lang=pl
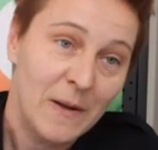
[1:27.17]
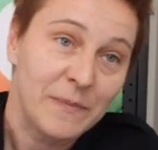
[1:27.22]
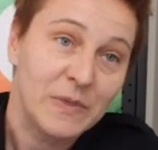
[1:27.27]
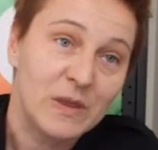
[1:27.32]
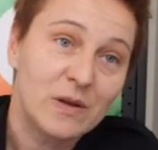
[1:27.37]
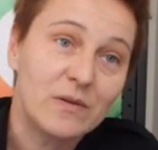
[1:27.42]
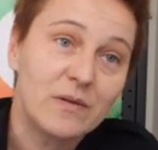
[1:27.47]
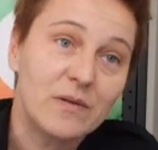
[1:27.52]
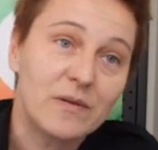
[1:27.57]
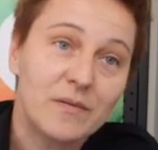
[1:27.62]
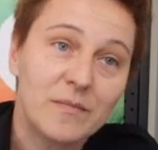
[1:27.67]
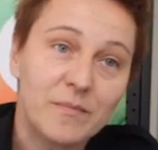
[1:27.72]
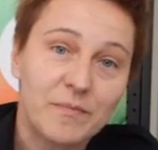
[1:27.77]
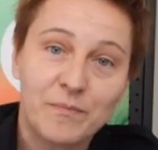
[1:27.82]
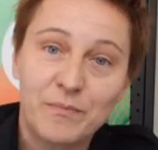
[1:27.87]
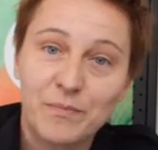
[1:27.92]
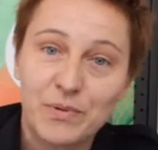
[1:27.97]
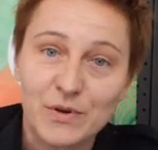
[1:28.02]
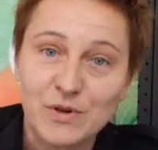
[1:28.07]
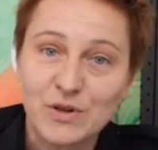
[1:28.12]
No,
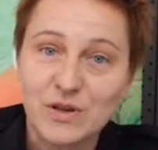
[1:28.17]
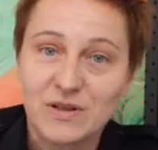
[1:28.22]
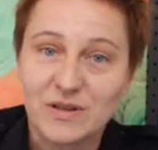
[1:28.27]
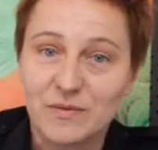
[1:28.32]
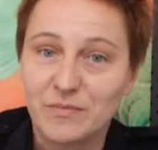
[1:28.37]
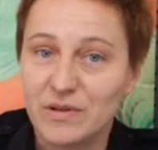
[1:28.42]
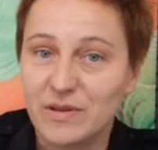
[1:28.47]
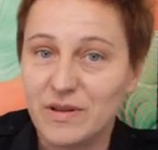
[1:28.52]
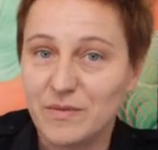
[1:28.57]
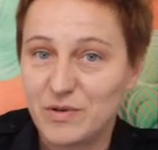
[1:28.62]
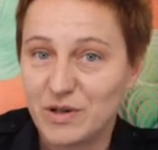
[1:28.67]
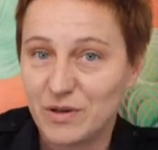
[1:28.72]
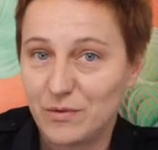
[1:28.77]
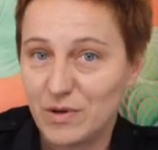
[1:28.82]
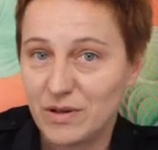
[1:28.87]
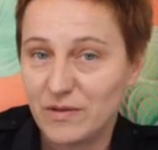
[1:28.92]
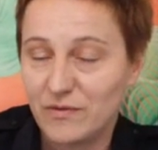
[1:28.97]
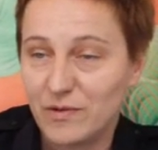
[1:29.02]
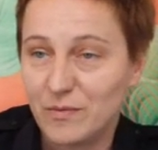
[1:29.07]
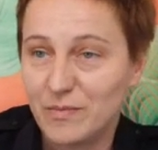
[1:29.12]
Proszę sobie na
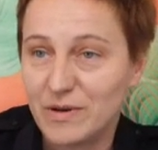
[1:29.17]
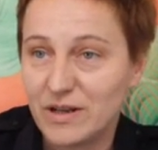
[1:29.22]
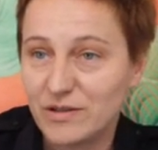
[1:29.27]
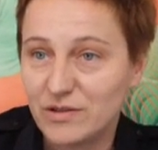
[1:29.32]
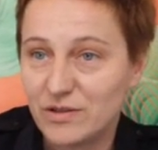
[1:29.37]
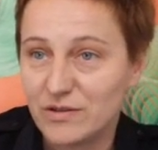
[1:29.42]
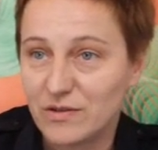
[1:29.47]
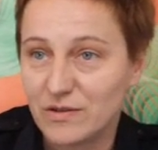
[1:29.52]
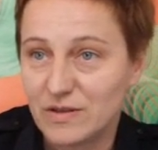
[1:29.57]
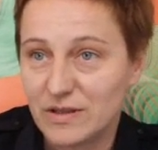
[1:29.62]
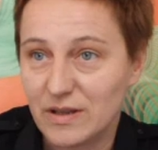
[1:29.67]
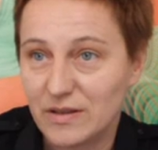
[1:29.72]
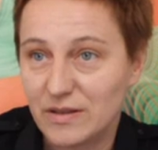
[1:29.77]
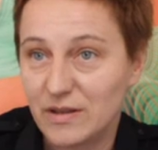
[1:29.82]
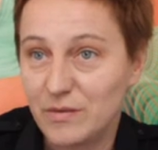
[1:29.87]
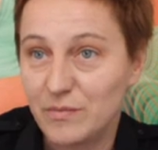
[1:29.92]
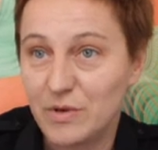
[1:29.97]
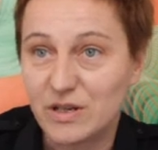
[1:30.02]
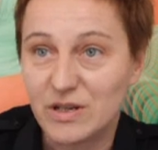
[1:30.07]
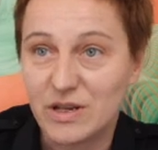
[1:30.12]
przykład wyobrazić,
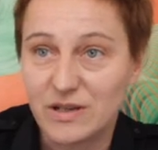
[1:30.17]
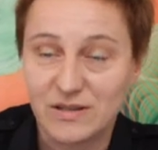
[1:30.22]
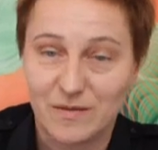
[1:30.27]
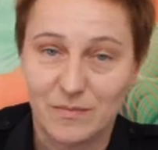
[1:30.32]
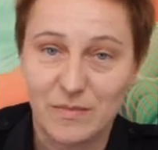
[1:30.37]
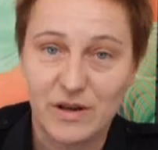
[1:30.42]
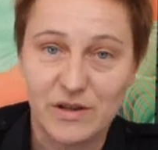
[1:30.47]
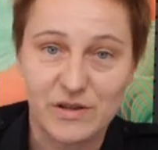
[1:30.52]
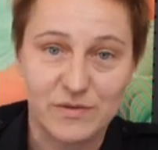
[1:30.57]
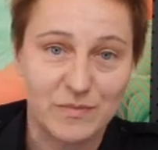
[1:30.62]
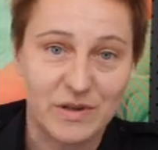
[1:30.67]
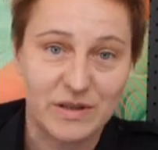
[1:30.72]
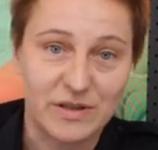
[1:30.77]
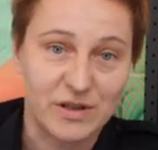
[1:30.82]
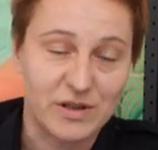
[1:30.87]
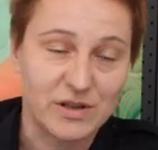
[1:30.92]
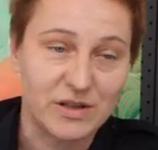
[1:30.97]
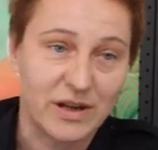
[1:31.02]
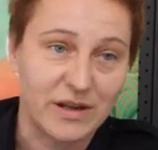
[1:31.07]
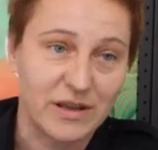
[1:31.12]
ostatnimi czasy mieliśmy
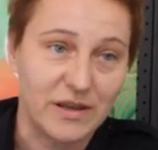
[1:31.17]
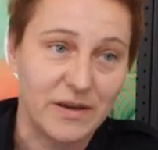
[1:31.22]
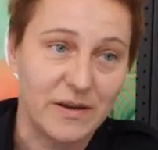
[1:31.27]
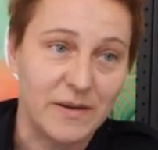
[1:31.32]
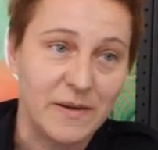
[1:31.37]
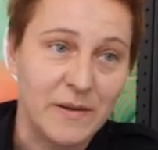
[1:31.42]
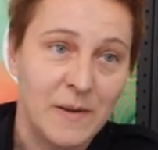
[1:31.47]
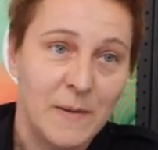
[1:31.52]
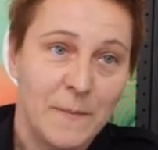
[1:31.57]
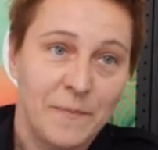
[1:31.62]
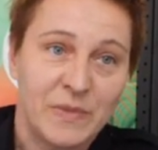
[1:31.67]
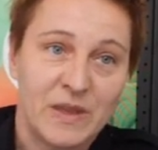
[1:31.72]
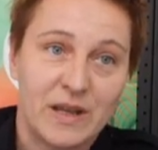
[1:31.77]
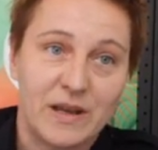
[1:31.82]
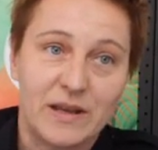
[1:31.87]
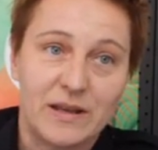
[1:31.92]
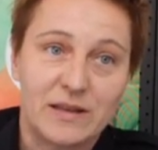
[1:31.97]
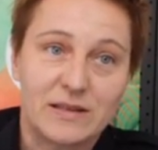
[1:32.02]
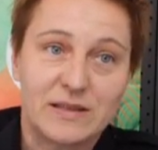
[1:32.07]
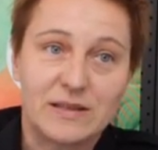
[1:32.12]
też takie
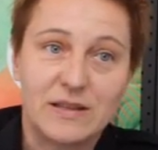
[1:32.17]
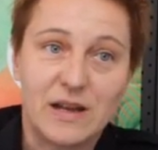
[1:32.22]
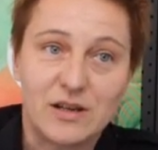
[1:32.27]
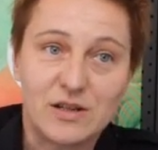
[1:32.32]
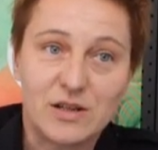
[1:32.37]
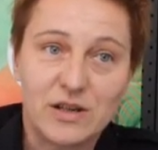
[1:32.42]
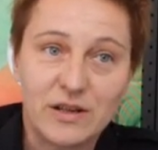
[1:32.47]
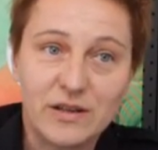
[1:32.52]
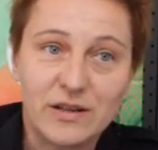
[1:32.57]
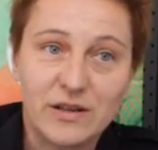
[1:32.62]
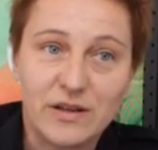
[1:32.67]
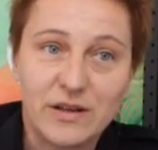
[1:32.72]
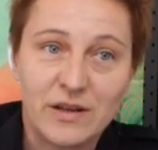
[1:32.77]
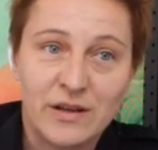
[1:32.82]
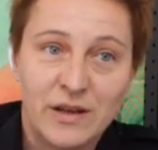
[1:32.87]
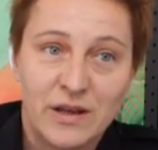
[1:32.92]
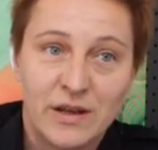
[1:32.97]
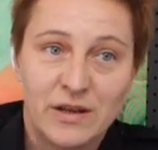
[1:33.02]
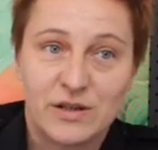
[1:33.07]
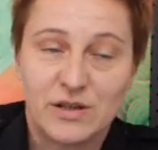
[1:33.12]
e,
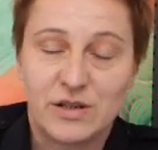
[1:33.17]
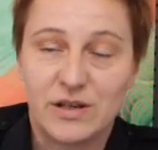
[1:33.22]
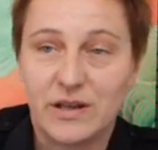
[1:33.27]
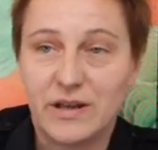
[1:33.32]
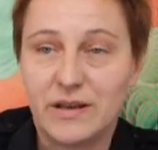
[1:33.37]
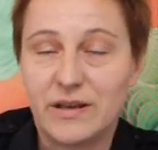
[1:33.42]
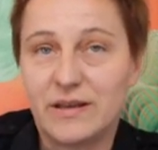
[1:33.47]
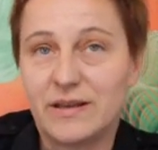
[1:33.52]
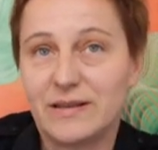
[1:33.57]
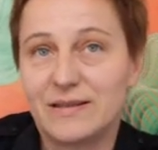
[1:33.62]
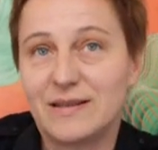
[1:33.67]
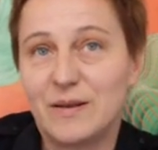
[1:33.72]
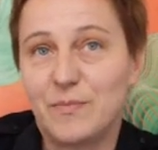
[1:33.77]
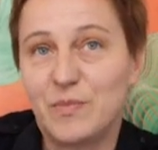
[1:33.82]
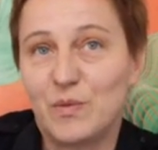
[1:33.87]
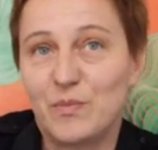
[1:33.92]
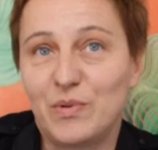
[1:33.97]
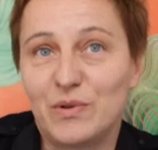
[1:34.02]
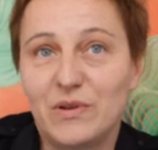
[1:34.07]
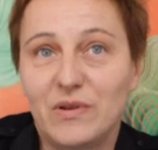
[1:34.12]
zdarzenie, że
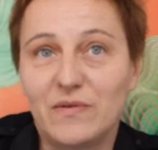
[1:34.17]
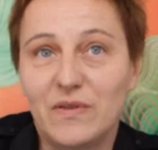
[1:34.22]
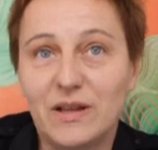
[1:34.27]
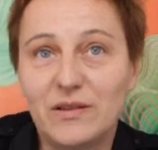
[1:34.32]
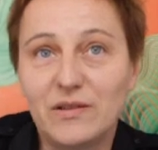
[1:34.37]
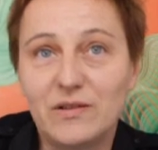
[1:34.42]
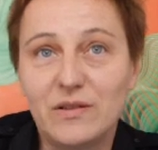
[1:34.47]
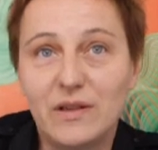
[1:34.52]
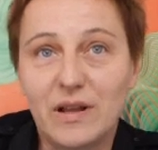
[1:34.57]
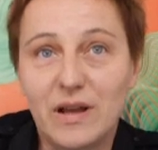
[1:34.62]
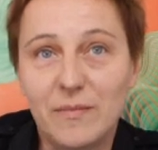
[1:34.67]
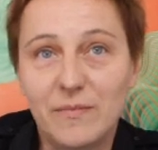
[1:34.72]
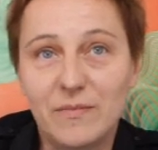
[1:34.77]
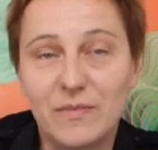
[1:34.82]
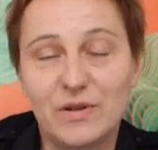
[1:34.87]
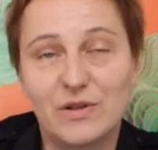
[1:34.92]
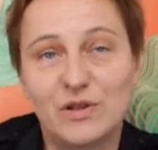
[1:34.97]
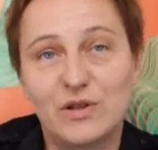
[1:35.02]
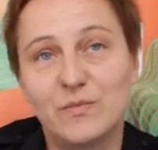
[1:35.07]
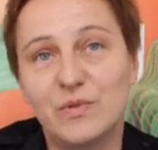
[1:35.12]
zaproponowano
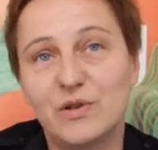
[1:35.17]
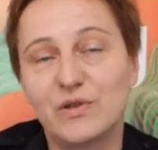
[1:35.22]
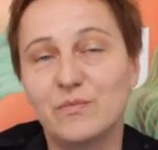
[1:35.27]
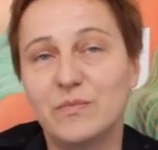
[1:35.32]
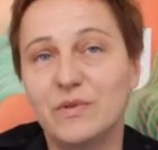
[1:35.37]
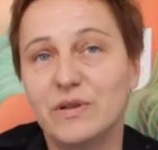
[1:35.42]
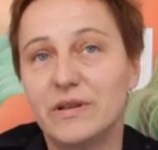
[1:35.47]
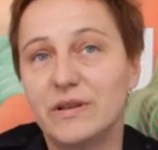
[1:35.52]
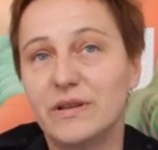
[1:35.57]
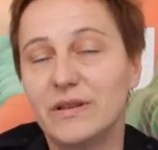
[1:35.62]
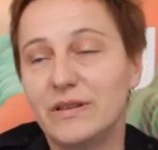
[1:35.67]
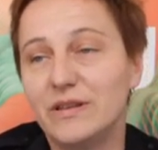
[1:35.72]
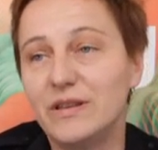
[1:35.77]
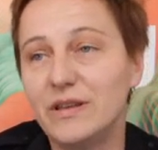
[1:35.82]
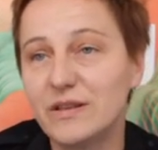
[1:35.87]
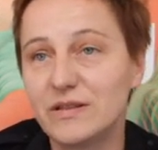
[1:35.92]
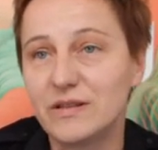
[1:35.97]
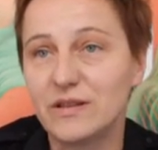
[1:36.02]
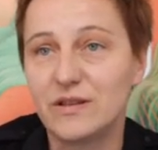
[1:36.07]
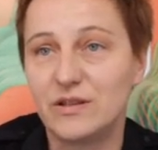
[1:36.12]
nam, czy byśmy
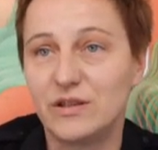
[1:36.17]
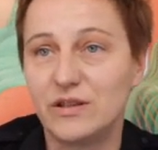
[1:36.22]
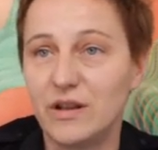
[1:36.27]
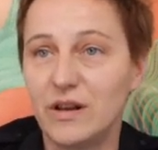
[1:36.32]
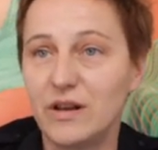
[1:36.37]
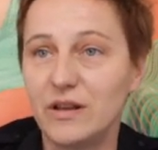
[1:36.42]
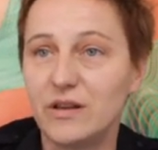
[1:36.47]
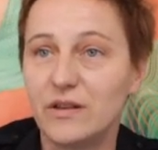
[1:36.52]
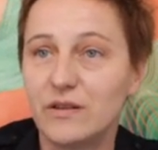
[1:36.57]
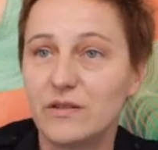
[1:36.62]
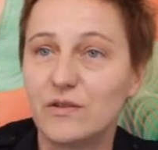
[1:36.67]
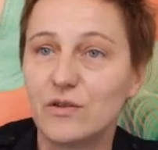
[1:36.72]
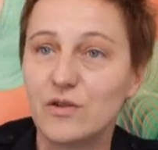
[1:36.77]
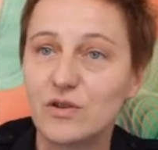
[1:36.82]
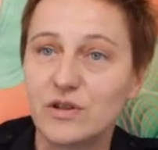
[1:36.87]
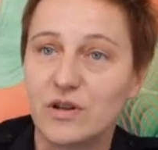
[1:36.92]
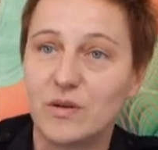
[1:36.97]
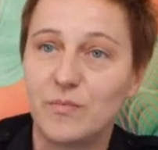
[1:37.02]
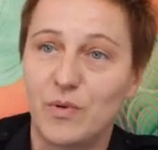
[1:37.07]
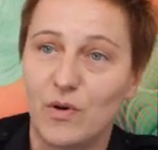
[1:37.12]
nie zechcieli
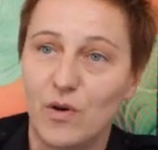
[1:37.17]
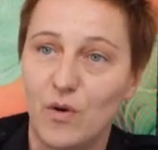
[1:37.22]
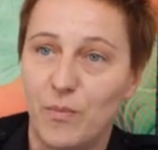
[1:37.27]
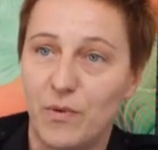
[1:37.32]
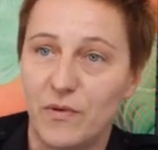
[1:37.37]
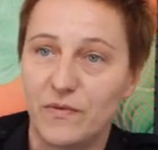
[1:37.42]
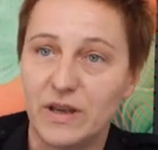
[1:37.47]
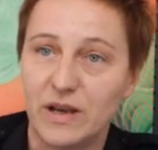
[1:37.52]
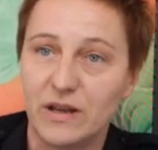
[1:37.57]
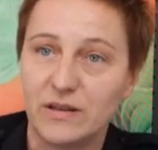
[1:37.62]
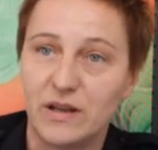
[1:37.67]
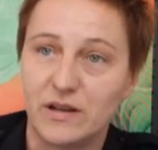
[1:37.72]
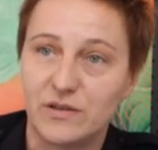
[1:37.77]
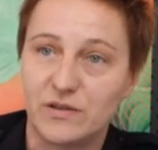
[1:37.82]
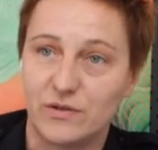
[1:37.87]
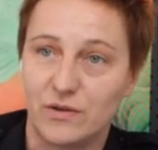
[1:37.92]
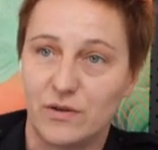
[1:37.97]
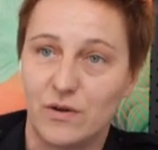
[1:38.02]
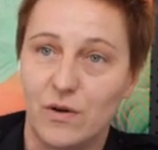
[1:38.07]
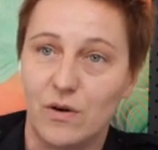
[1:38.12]
troszkę
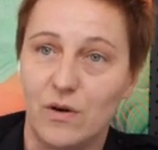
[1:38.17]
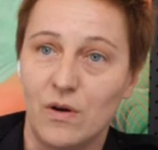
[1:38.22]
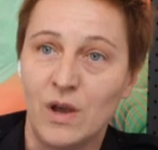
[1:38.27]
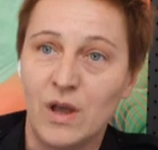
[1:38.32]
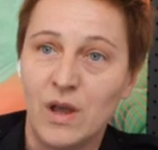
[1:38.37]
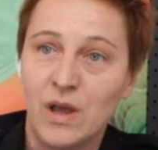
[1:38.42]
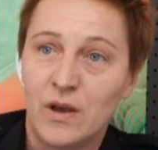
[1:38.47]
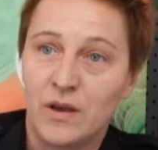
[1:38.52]
poopowiadać o